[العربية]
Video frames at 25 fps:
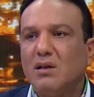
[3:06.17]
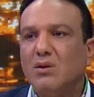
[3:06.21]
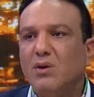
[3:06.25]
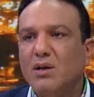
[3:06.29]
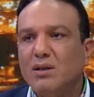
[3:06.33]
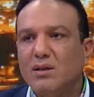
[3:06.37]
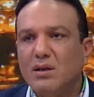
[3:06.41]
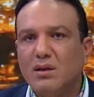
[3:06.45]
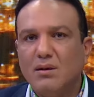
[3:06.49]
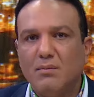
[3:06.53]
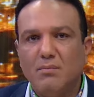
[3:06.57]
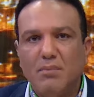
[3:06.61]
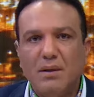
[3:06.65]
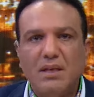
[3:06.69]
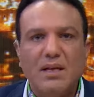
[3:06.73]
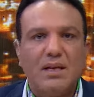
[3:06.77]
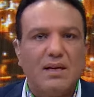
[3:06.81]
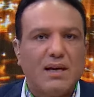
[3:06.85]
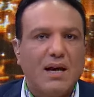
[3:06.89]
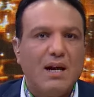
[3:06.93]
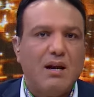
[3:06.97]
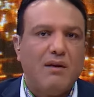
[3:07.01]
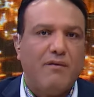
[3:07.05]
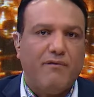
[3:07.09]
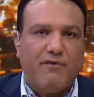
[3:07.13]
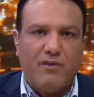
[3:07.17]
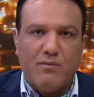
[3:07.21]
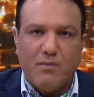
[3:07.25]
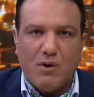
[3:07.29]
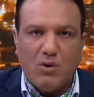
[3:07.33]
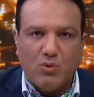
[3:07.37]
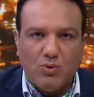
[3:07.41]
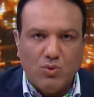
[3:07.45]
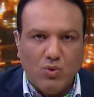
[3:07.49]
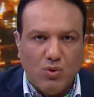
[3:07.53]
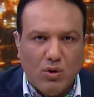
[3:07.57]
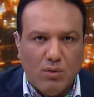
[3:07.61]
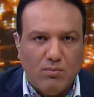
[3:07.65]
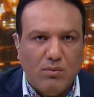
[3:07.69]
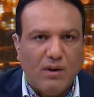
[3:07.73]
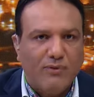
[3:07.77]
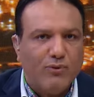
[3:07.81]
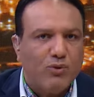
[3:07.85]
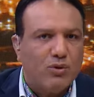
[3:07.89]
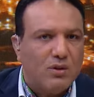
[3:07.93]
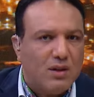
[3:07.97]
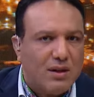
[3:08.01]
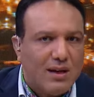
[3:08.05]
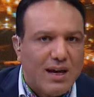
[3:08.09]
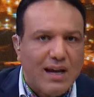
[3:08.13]
دلوقتي بتتكلم في موضوع
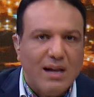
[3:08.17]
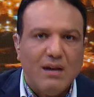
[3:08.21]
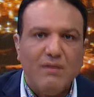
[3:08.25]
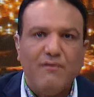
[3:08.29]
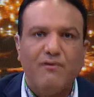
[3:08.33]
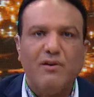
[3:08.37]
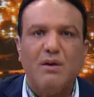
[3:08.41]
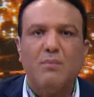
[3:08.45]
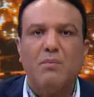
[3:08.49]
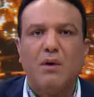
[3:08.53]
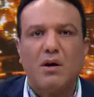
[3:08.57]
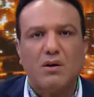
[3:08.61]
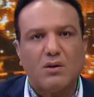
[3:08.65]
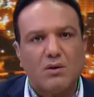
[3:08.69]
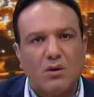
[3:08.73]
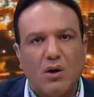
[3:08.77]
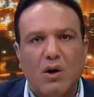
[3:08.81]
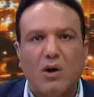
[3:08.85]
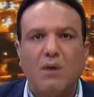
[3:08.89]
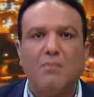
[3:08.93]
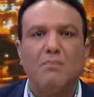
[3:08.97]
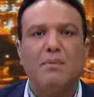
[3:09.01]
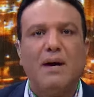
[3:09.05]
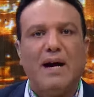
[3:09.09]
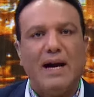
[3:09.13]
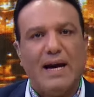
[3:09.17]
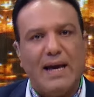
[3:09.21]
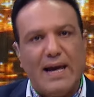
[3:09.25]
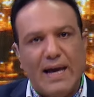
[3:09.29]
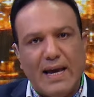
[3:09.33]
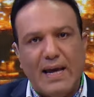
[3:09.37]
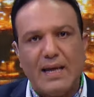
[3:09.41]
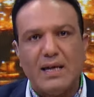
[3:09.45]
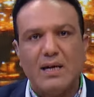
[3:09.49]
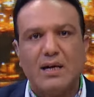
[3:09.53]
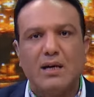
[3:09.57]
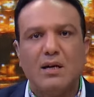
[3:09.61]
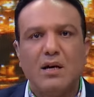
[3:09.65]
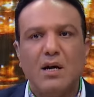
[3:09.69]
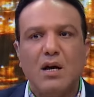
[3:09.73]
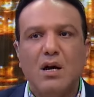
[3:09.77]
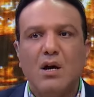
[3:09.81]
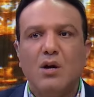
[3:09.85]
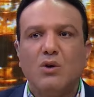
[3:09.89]
المفروض تتكلم فيه بارقام بحقائق